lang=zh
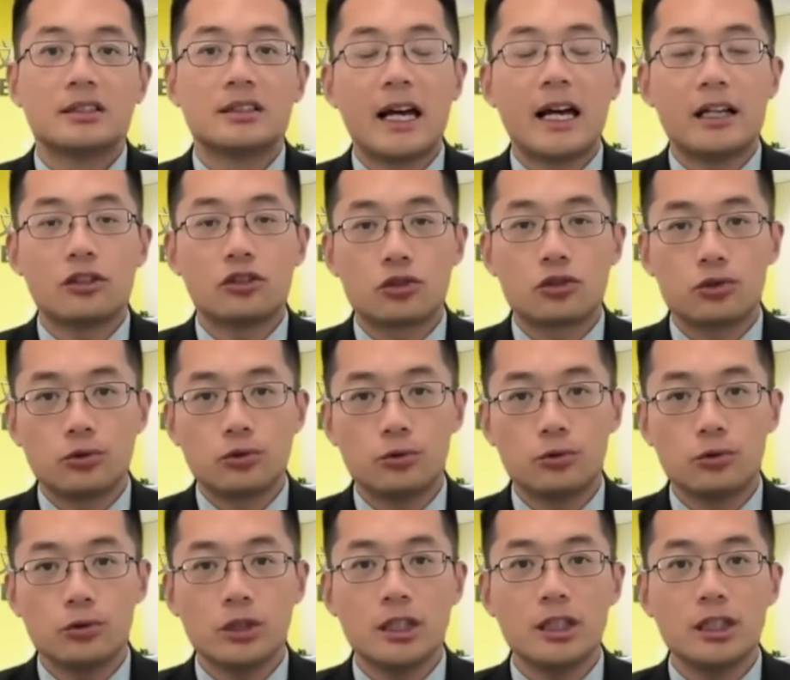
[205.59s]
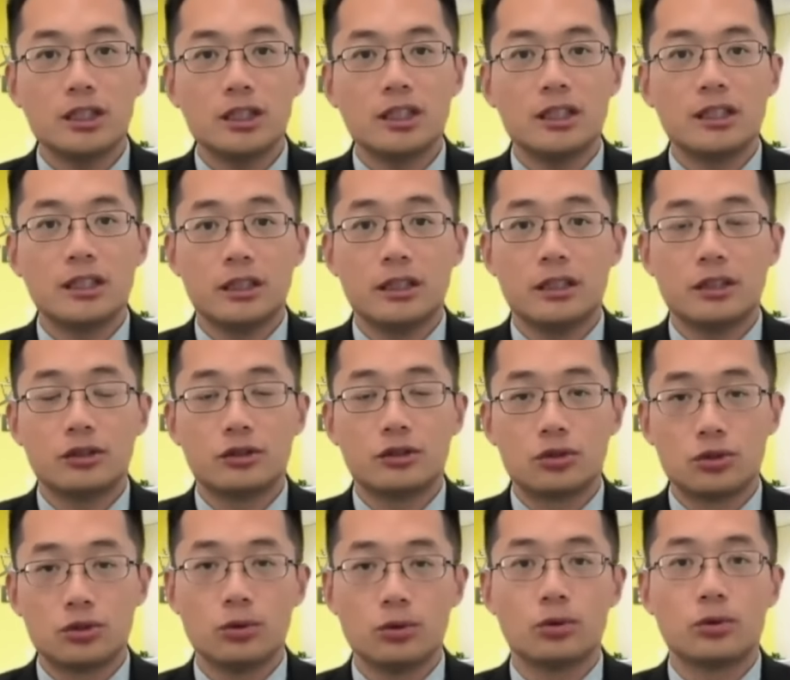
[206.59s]
再除以你的
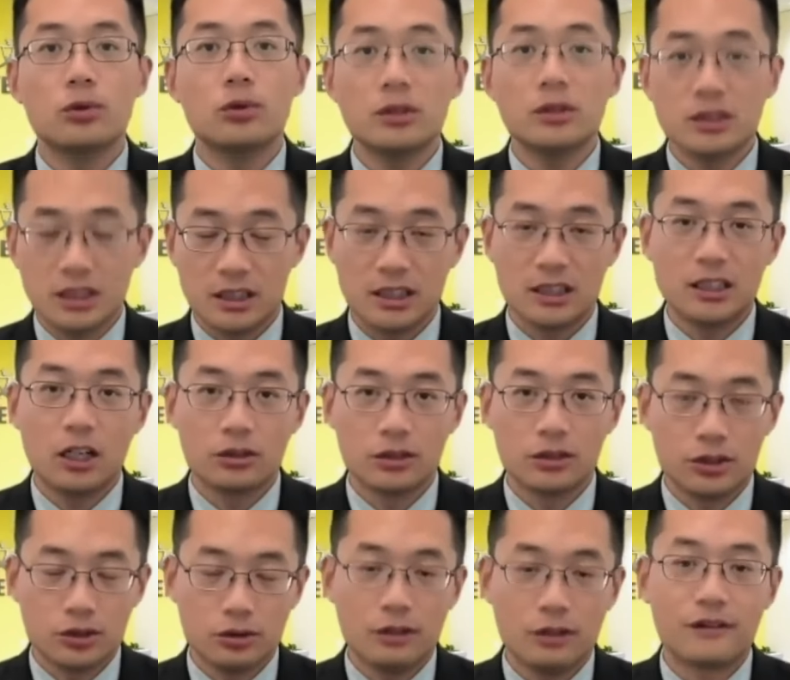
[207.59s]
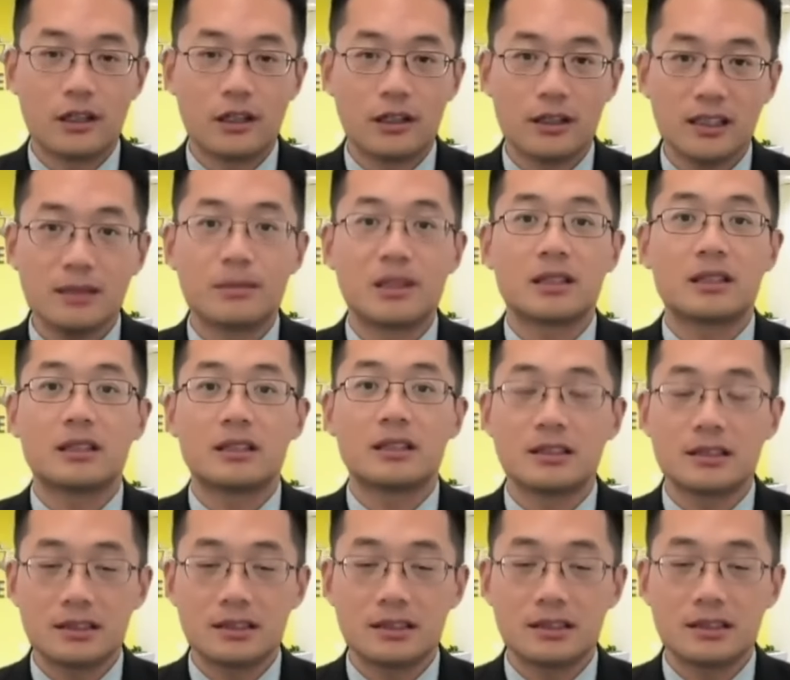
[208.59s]
总共得到的学分，一门
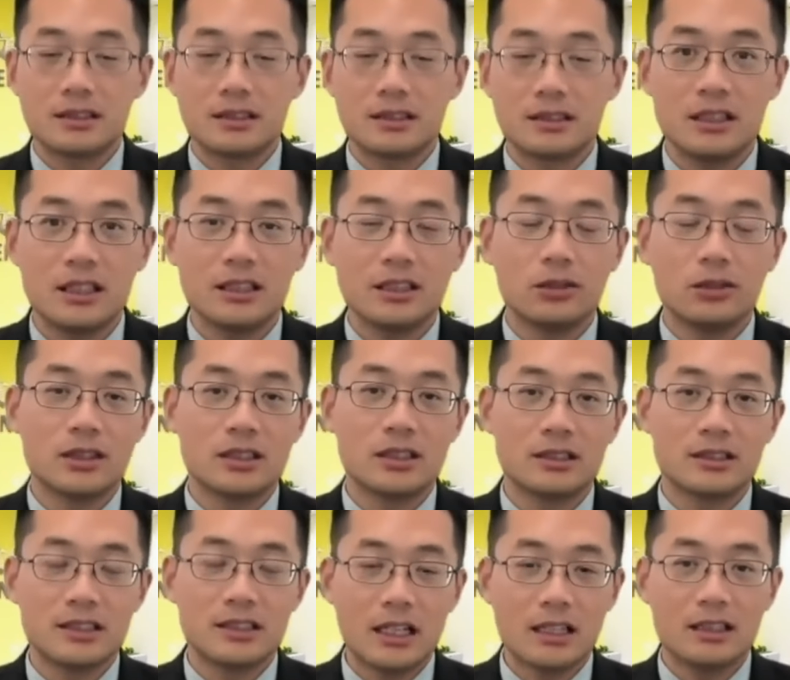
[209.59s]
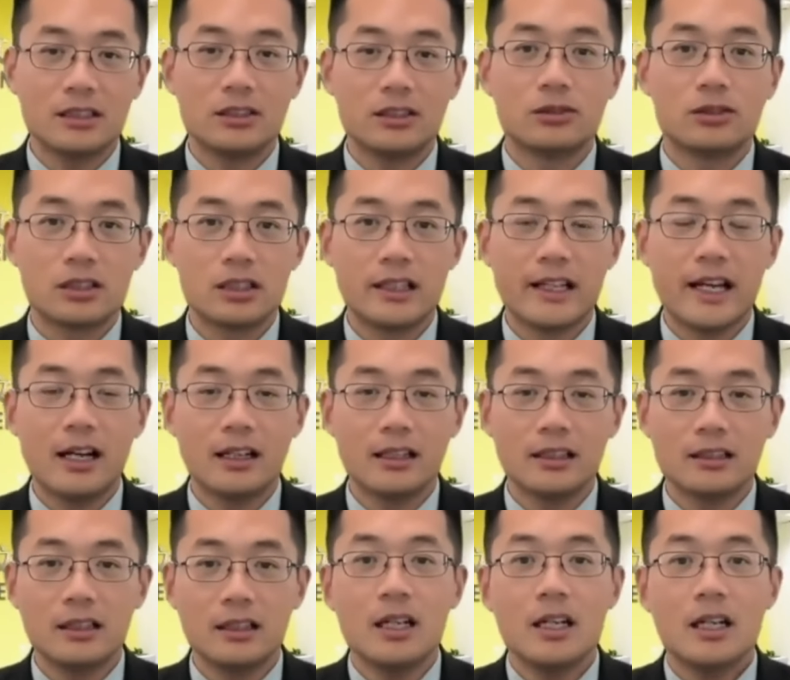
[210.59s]
课是四个，有的是三个，有是
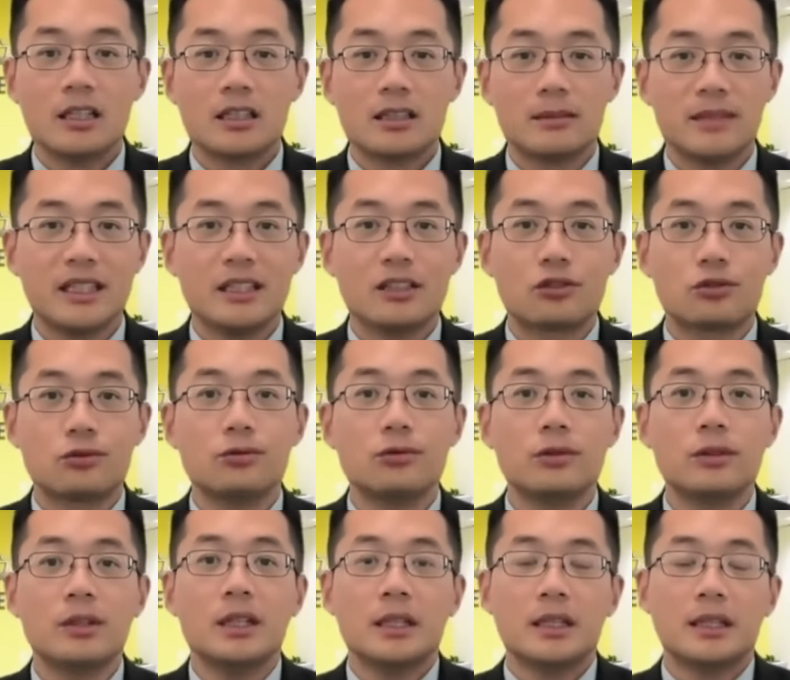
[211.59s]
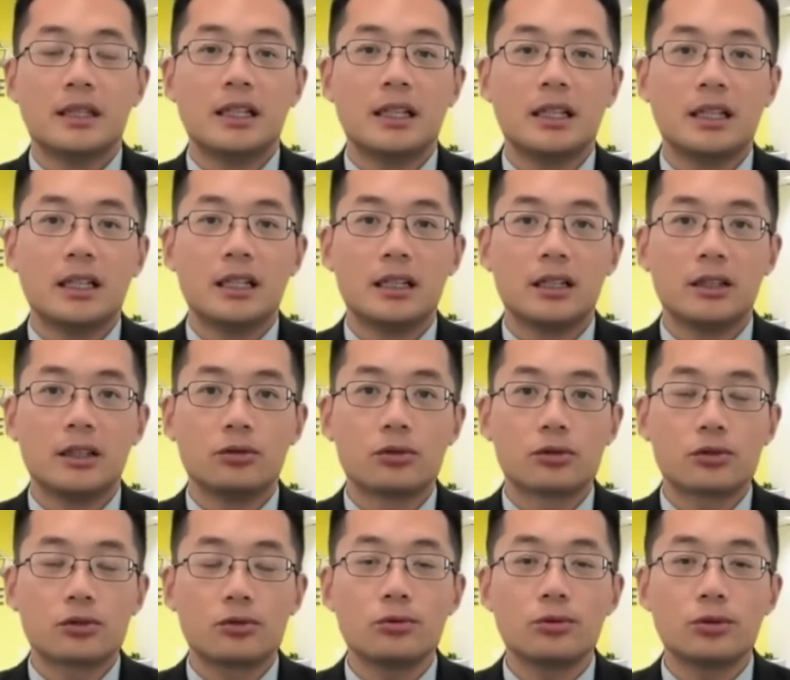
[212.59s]
两个，这么一除，呃，
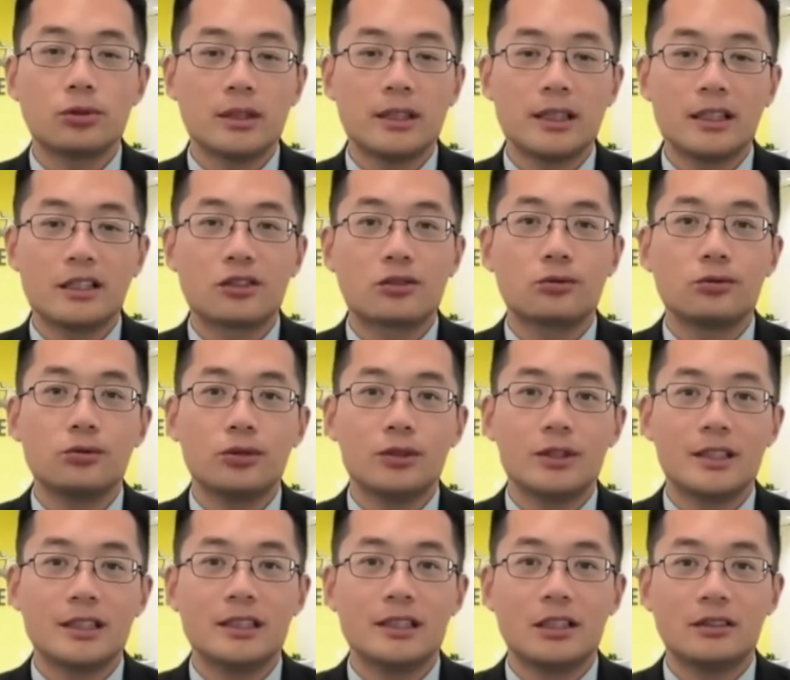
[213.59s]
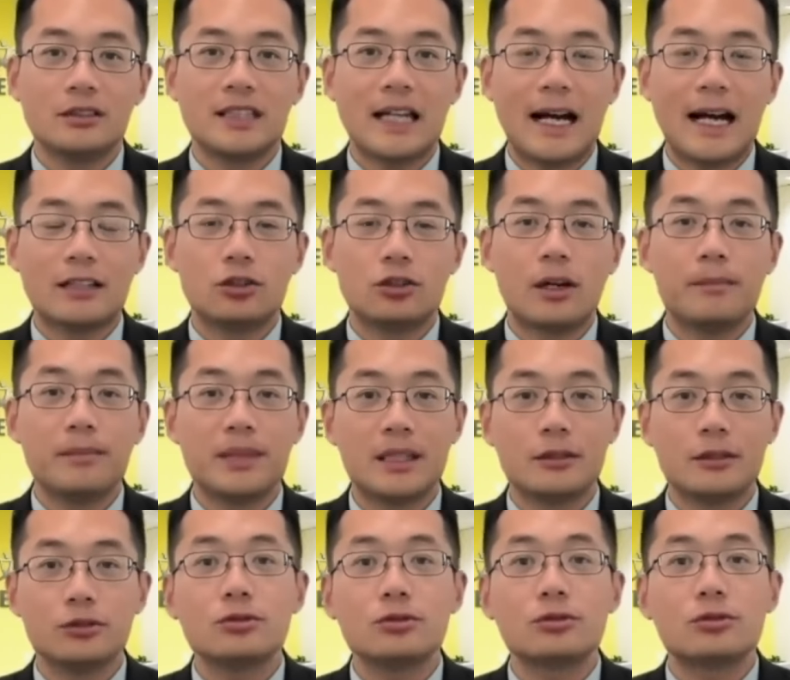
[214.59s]
用数学的一个术语，这叫加权
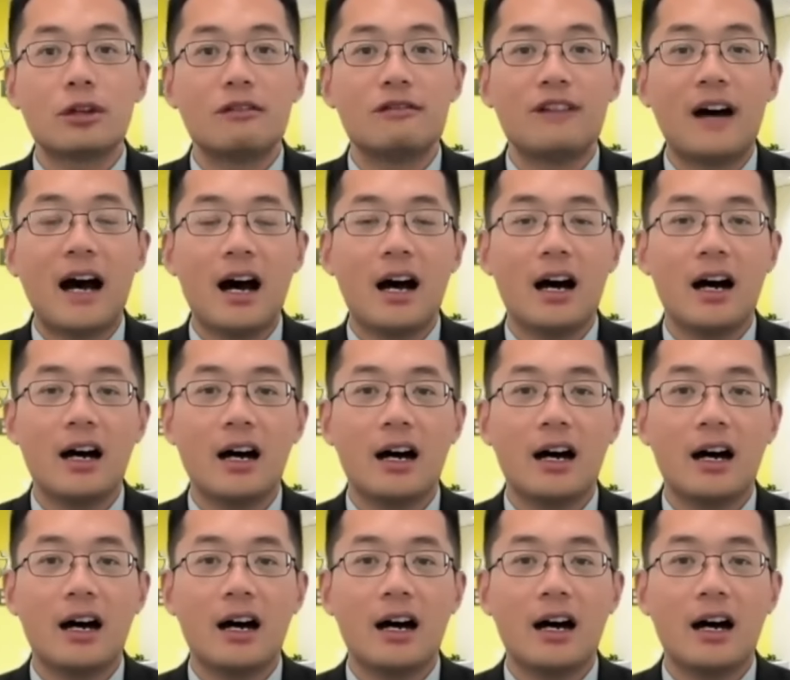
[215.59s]
平均算法。